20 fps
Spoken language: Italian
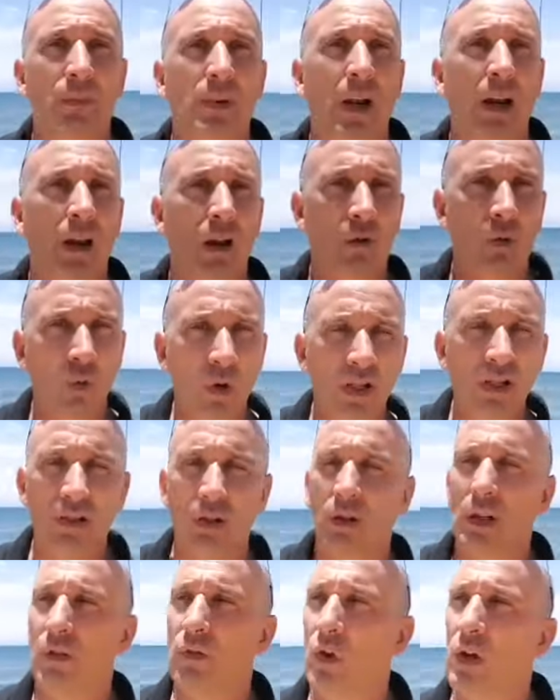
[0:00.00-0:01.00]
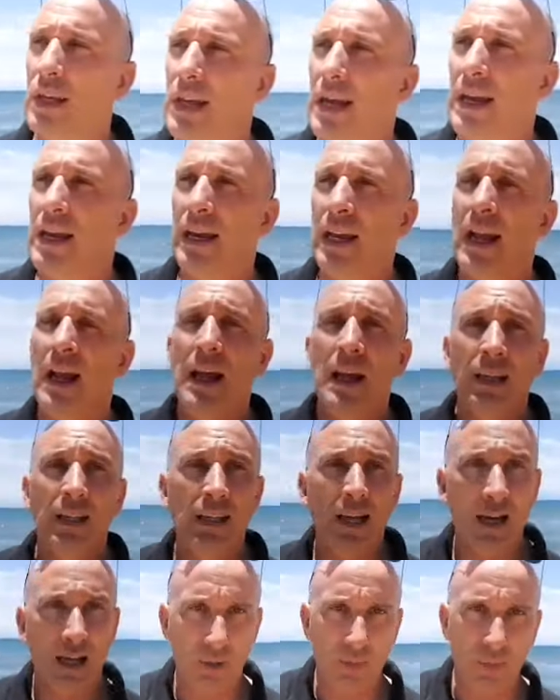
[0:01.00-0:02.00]
per l'acquisto dei volieri
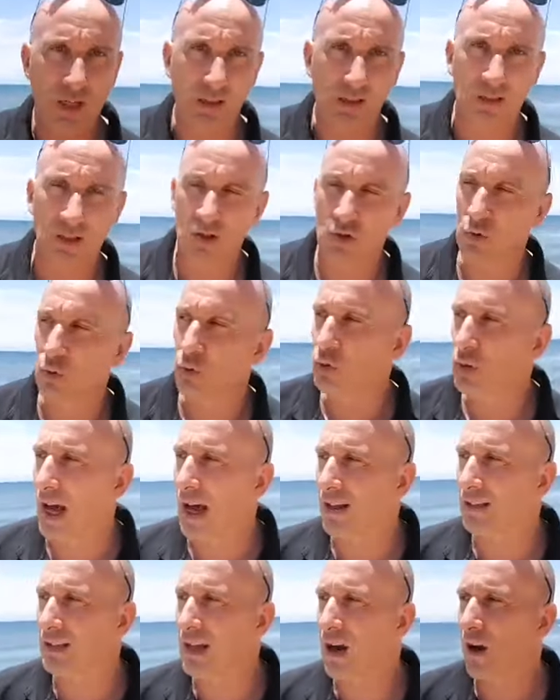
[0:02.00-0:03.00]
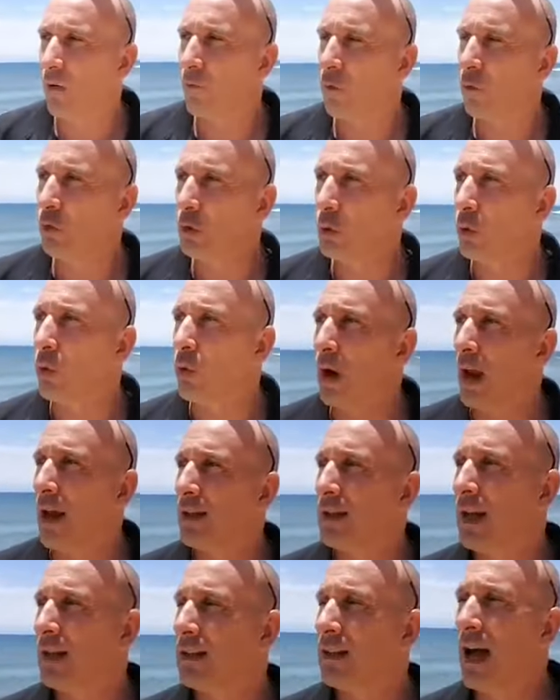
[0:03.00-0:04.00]
chiaramente su data futura
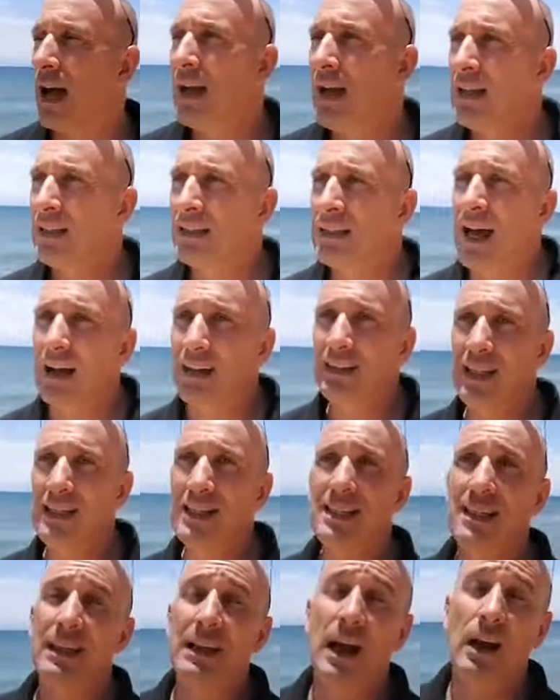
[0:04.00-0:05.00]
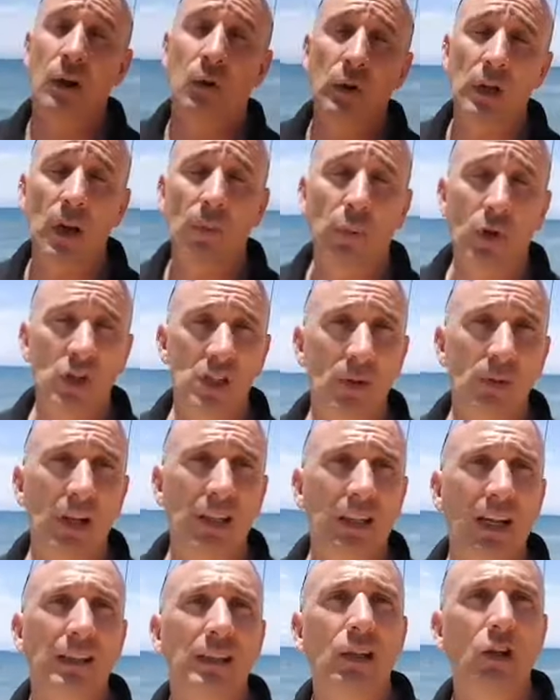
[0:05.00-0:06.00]
e data da destinare, quindi
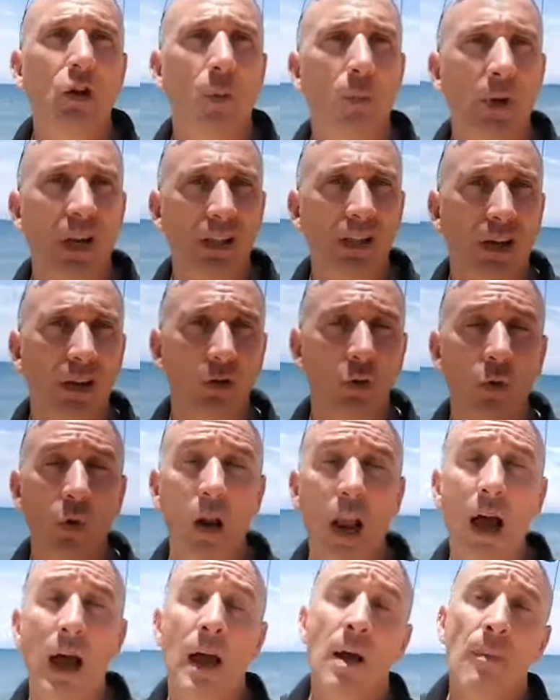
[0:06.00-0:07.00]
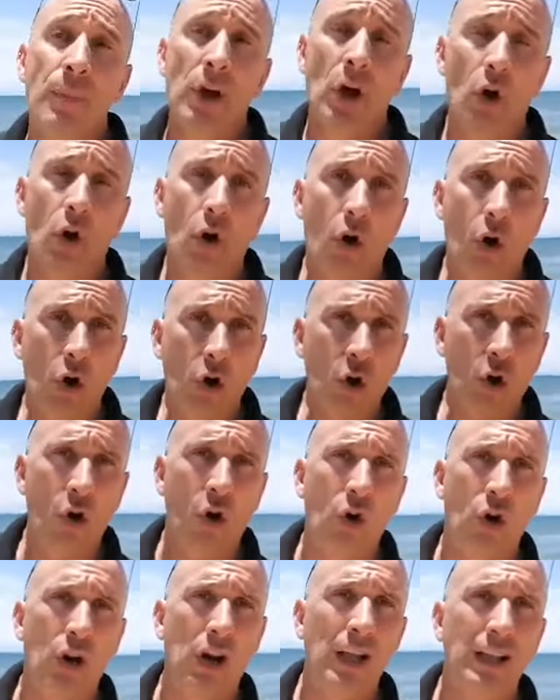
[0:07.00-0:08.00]
possibilità di non perdere nulla, però
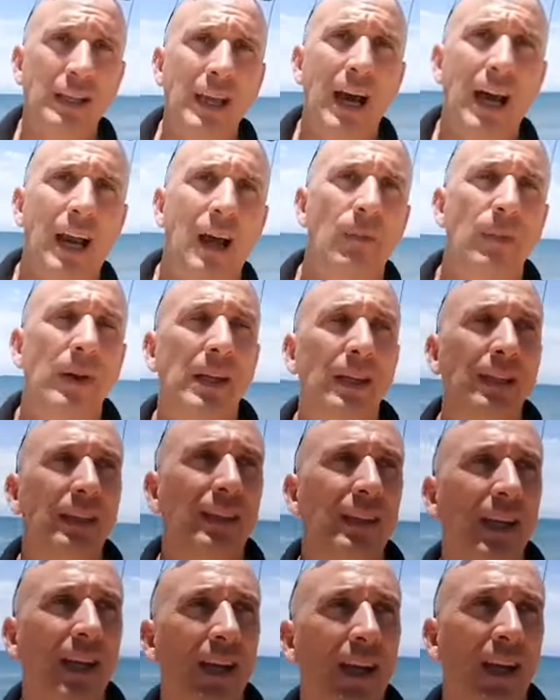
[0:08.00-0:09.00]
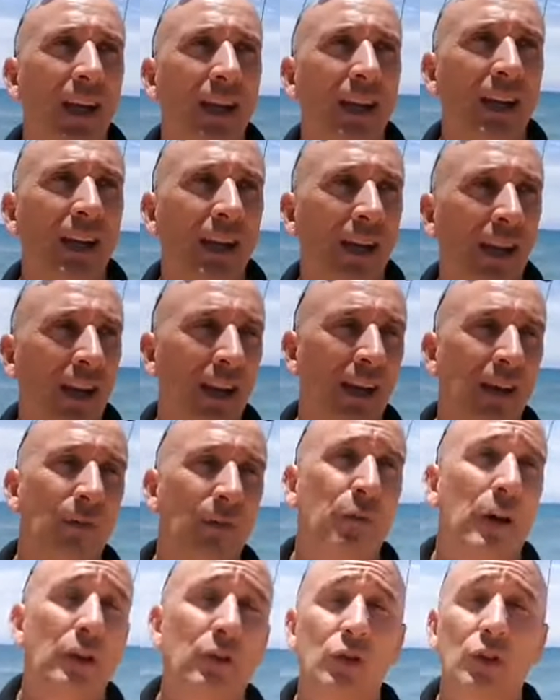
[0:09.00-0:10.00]
occorre chiaramente il
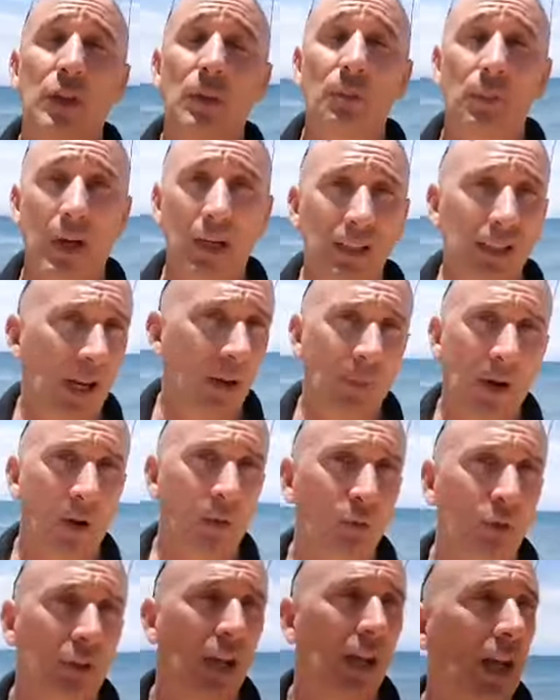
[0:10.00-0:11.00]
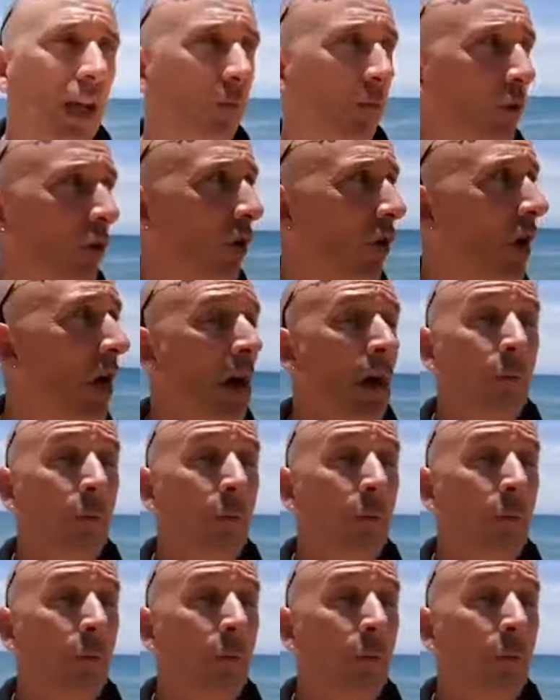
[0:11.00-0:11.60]
fatto di prendere in mano un telefono,